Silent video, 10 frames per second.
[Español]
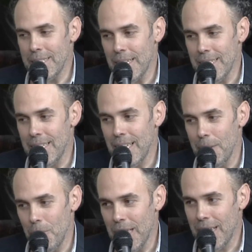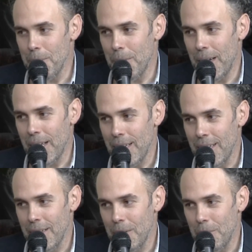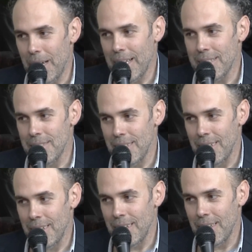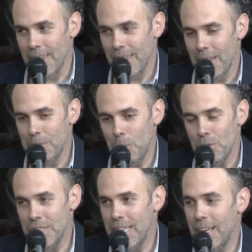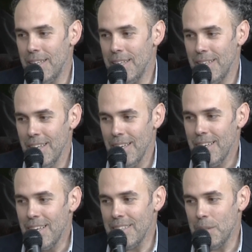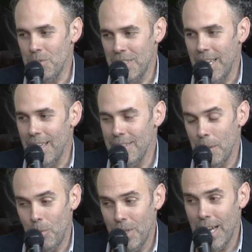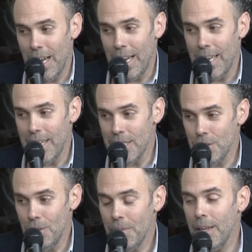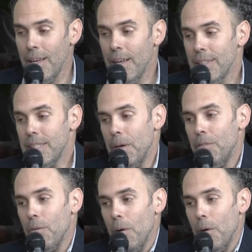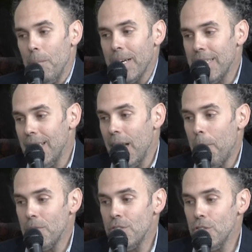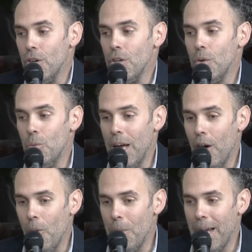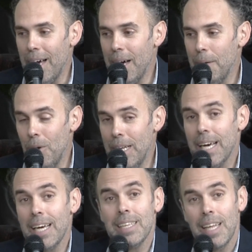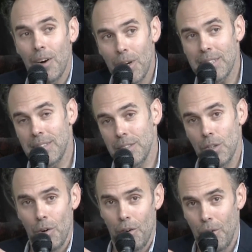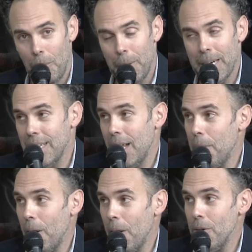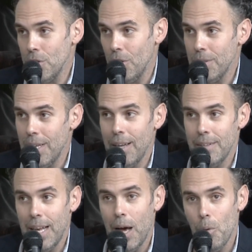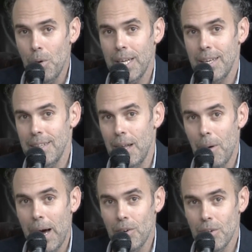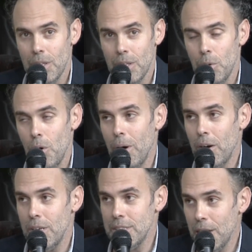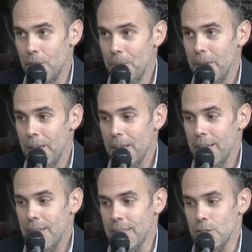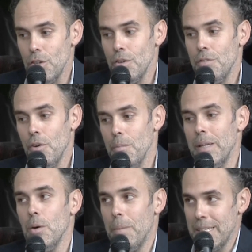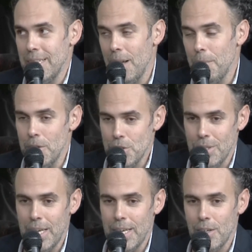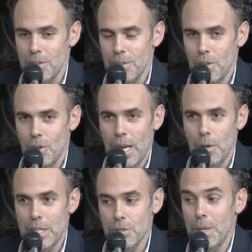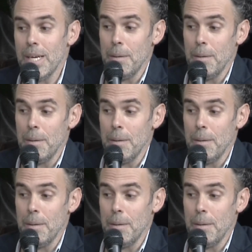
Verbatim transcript: una estrategia de montaje para que, para que se expusieran y que se, pusiera, se pudiera leer eso. También formó parte de la exposición una obra muy linda que está ahora siendo parte del pabellón de la UNE y del banco, del nuevo Banco de Chaco. Este, estoy formando parte del pabellón ahí con, algunas